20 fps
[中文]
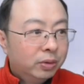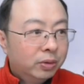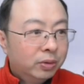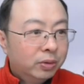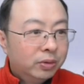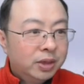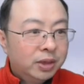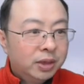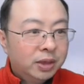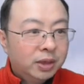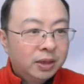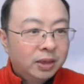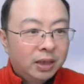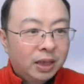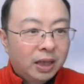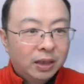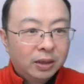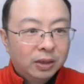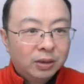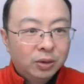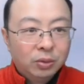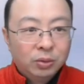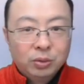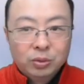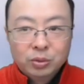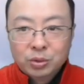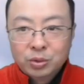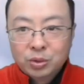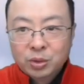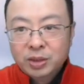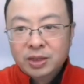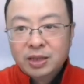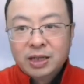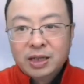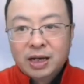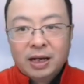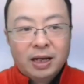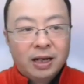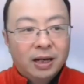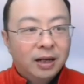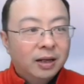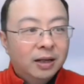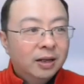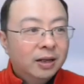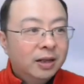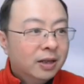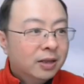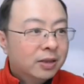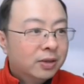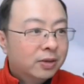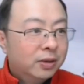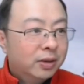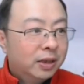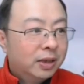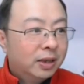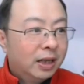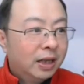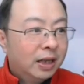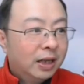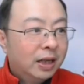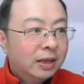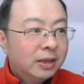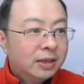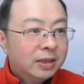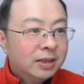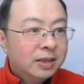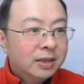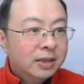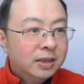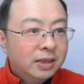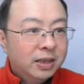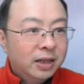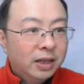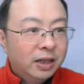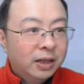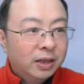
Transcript: 东西他都存下来了，所以他自己也